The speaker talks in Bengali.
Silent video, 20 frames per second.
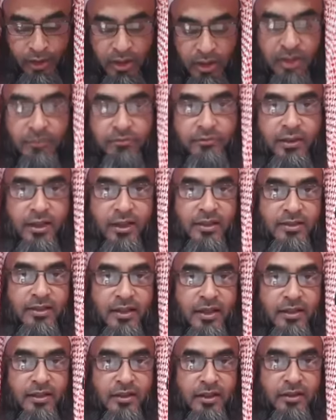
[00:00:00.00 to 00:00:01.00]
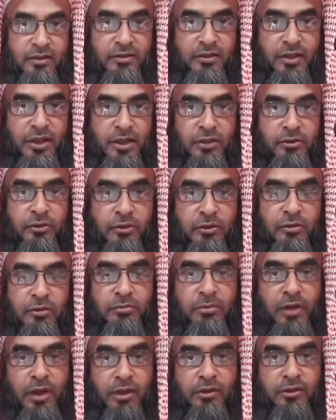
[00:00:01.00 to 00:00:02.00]
লবতকা সালেসান তৃতীয়
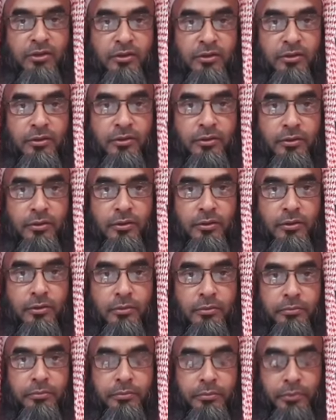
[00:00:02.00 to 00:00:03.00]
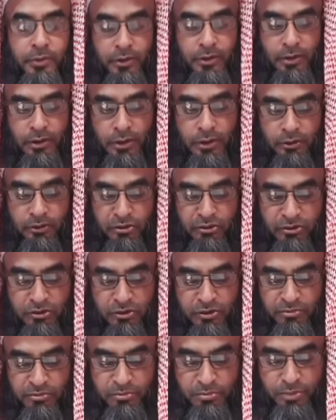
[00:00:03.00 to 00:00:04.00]
মাঠ ভরা ধন
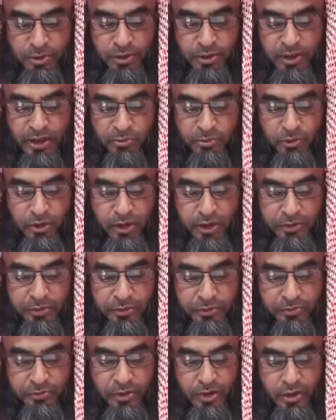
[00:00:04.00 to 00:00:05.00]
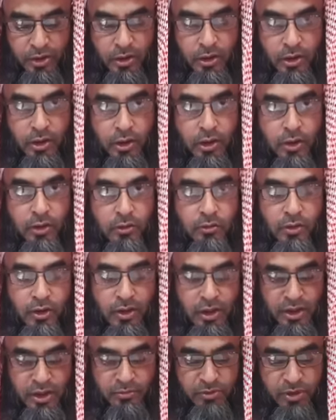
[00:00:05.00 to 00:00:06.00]
সম্পদ কামনা করবে
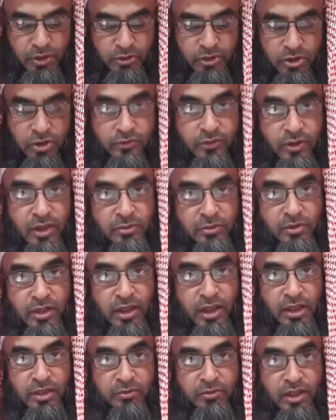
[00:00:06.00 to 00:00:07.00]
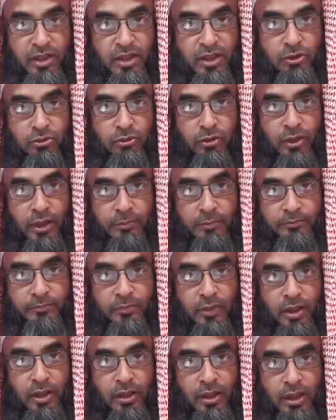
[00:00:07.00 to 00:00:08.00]
ওলায়মলাউ জফা ইবনে আদম ইল্লা তোরাব
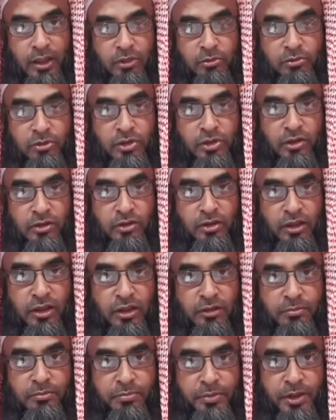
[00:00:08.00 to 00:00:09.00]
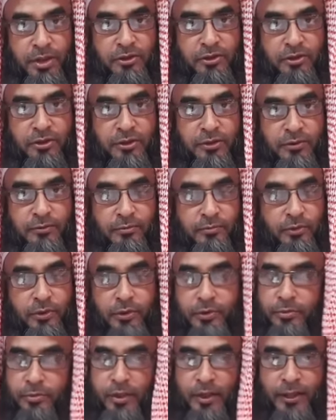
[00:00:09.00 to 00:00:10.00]
আর আদম সন্তানের পেট
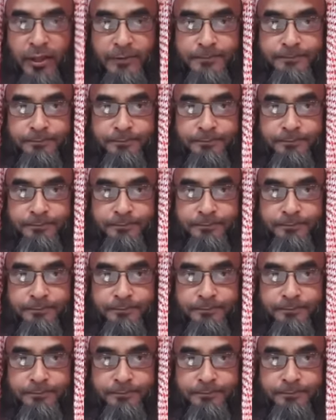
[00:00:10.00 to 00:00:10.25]
ভরবে না